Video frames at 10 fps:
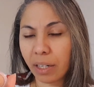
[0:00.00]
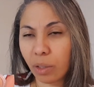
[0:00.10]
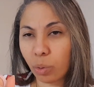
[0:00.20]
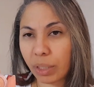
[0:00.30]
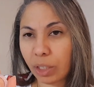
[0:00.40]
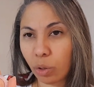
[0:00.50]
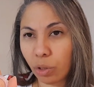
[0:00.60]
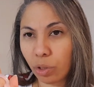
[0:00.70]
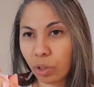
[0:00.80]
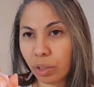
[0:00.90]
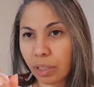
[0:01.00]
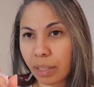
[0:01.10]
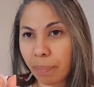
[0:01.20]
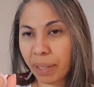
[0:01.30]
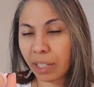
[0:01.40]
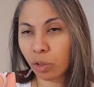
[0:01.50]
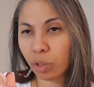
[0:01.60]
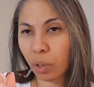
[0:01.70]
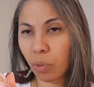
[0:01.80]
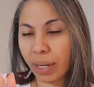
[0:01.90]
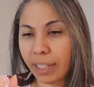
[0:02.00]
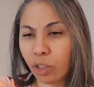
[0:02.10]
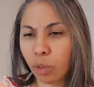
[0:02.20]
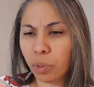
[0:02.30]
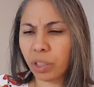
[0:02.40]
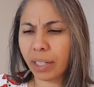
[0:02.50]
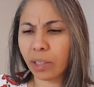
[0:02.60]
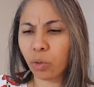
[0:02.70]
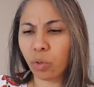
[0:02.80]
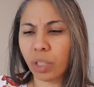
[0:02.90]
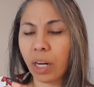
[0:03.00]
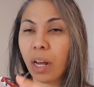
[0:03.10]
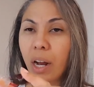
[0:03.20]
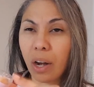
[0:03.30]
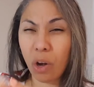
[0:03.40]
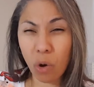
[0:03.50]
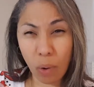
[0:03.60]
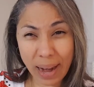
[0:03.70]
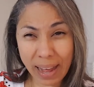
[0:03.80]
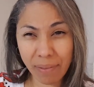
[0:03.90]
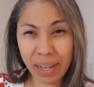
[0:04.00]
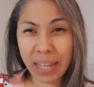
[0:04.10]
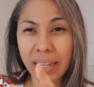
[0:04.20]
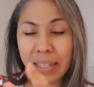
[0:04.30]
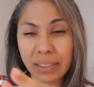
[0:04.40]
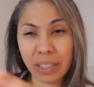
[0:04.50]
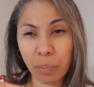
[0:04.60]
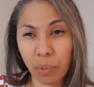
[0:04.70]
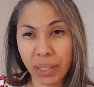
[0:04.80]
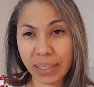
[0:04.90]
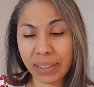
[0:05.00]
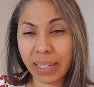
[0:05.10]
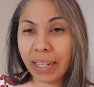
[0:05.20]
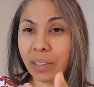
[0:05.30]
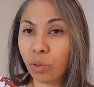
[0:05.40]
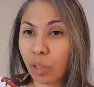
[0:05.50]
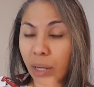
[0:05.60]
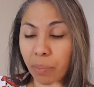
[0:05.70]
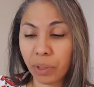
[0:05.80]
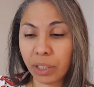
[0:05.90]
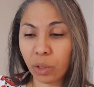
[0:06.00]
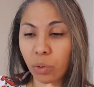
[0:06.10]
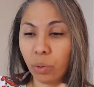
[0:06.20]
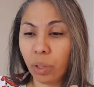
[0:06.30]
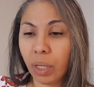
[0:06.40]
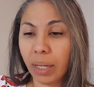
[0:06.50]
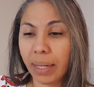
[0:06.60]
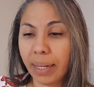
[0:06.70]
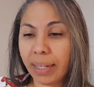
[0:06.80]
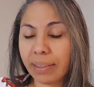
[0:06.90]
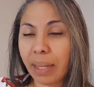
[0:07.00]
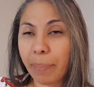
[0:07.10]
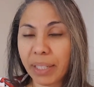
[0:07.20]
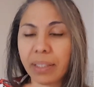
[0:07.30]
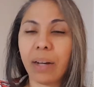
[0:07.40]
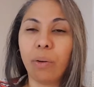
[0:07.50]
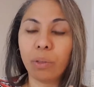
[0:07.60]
roditos, tiene pequeños agujeritos, por si acaso usted lo lava, se pueda secar si usted le pone su eh, tapita.